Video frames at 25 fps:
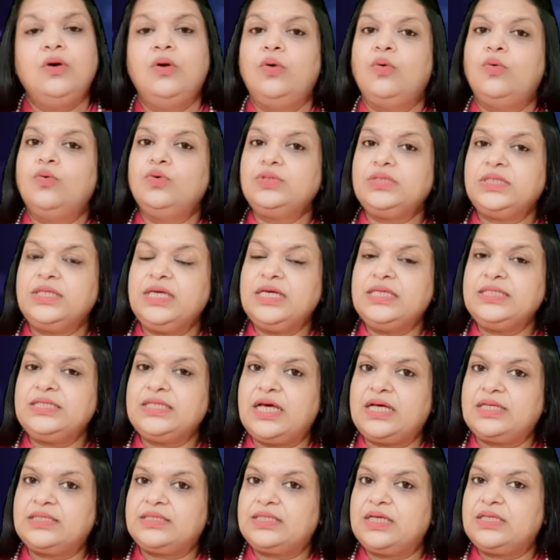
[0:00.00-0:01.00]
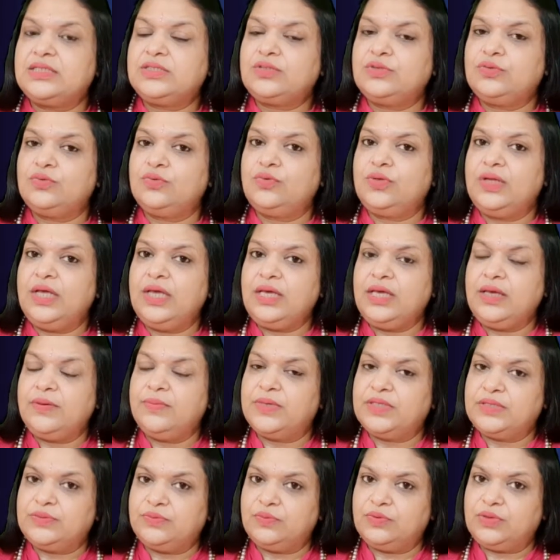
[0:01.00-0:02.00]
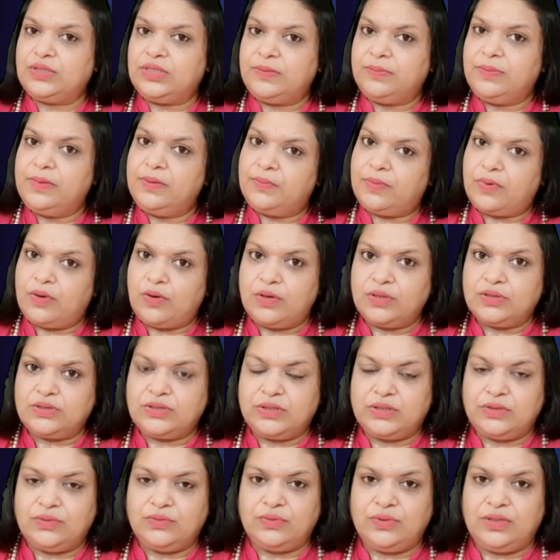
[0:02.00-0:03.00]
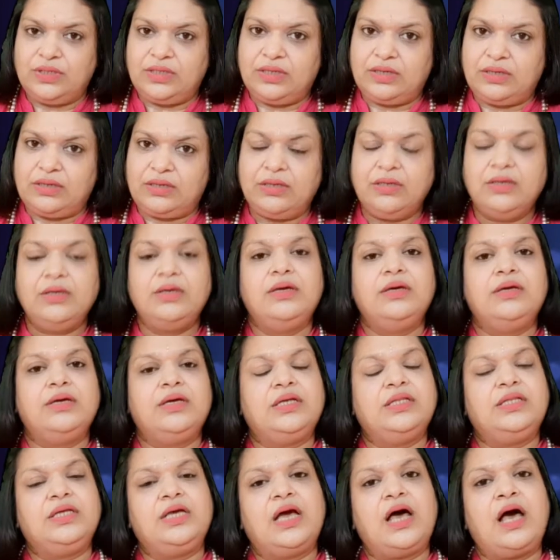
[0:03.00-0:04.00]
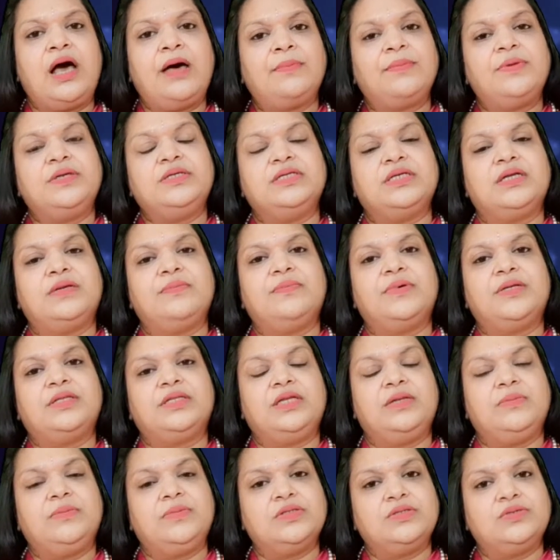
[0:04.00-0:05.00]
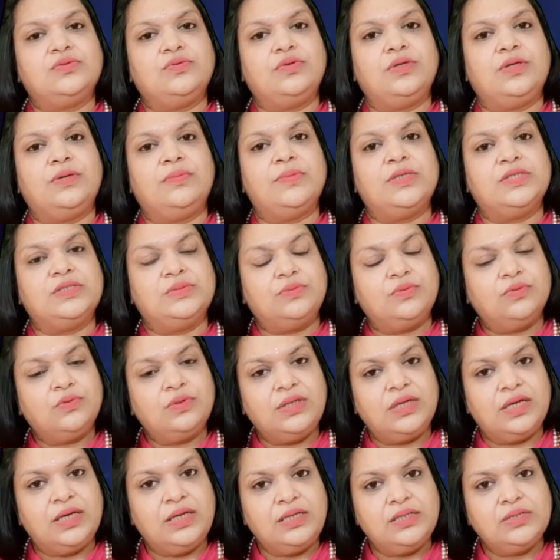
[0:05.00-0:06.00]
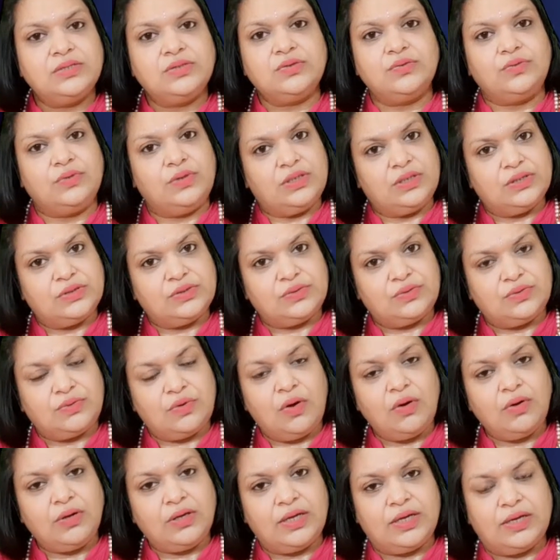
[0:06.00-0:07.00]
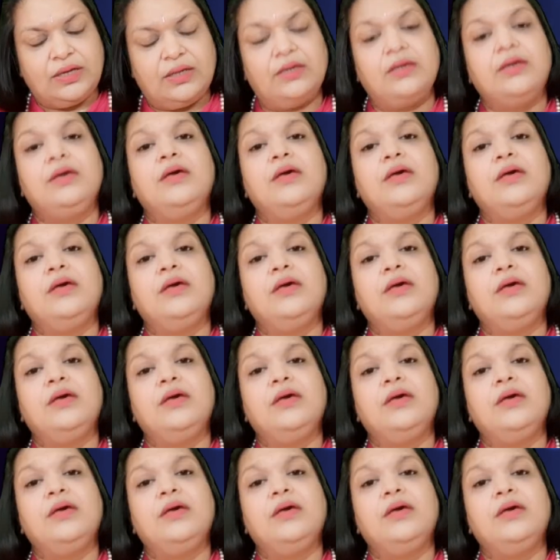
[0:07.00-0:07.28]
उसके साथ साथ सूर्य की मजबूती भी बहुत ज़रूरी है यदि आपकी जन्मपत्री में सूर्य मजबूत है सूर्य स्ट्रांग है